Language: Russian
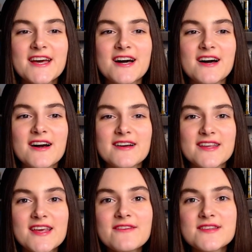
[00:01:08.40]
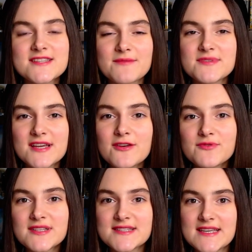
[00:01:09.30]
А какие на самом деле у
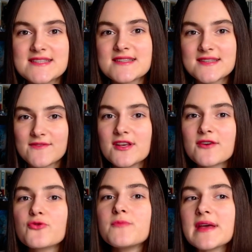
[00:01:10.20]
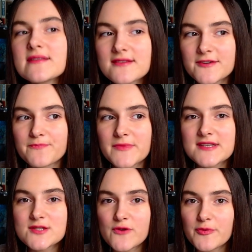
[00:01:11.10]
нас есть основные аргументы и
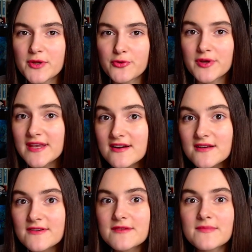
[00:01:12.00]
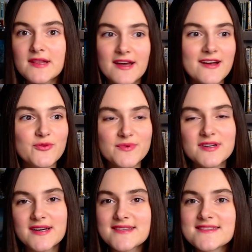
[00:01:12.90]
слова Балку Игореве для
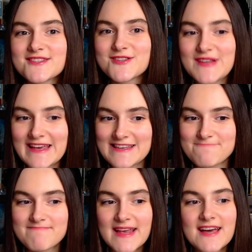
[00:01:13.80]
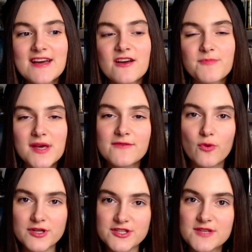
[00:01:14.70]
любых этих сочинений? первую
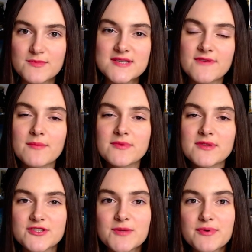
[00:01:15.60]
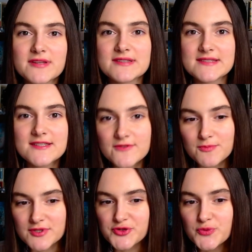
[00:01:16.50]
очередь мы с вами должны проанализировать
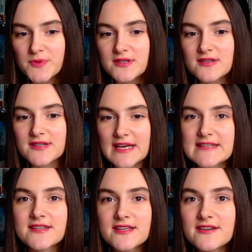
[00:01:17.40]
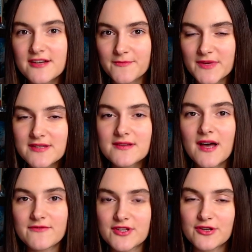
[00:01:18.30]
поступок князя Игоря. Это
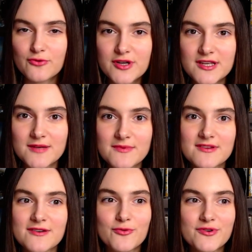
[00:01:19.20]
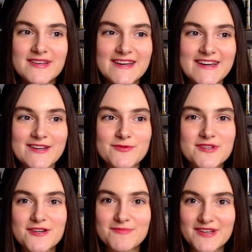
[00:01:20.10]
главный герой, именно он, ну
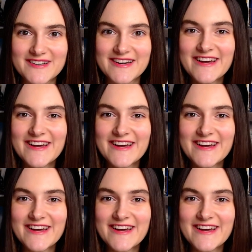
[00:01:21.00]
скажем так,